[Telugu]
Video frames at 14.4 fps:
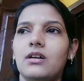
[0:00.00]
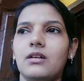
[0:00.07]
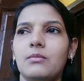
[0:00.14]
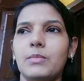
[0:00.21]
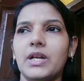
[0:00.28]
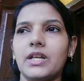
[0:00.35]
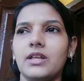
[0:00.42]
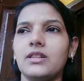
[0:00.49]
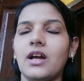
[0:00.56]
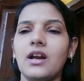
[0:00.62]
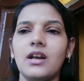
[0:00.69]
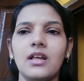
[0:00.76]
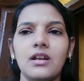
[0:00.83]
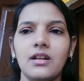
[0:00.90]
మనకి
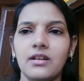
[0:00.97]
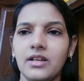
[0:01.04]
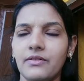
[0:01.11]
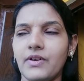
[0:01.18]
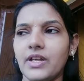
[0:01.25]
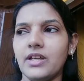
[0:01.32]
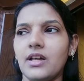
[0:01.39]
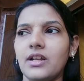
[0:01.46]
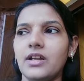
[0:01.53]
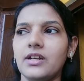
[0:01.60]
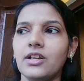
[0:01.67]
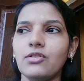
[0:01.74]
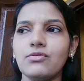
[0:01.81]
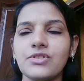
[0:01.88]
తాళాలన్నీ వేయాలి
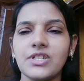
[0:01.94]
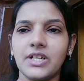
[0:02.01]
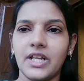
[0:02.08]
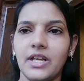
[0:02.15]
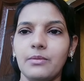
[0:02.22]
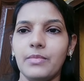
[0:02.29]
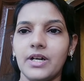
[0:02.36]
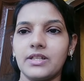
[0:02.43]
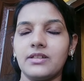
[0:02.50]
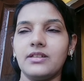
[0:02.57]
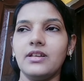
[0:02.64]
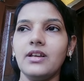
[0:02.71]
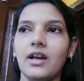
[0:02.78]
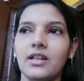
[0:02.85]
అంటే కొంచెం టైం
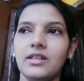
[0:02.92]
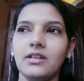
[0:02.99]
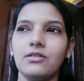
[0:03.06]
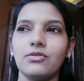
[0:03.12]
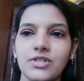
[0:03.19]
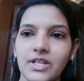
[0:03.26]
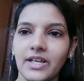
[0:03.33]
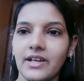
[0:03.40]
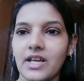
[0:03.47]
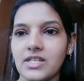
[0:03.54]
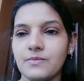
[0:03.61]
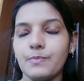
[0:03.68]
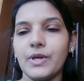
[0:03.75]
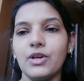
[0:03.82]
పడుతుంది అది కొంచెం
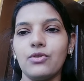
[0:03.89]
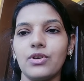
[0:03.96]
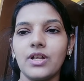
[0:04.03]
గ్రాస్పింగ్ కూడా